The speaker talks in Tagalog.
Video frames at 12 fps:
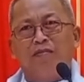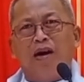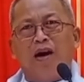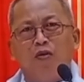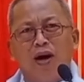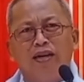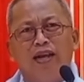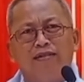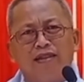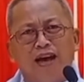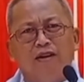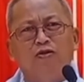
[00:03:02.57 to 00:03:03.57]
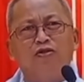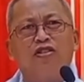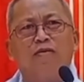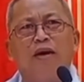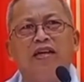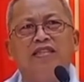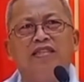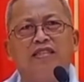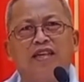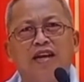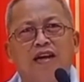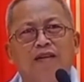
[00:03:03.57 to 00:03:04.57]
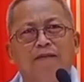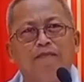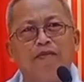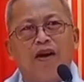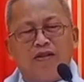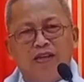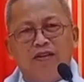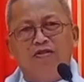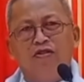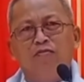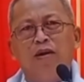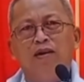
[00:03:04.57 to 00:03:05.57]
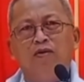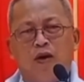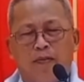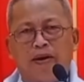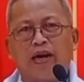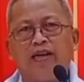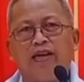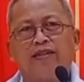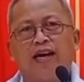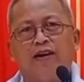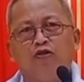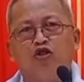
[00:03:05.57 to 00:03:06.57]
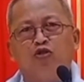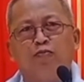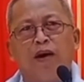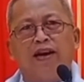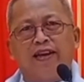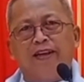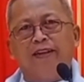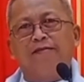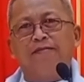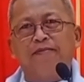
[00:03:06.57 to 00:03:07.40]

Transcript: mga wa nay tahod sa maestra at tinuod man wa magani tahod sa pare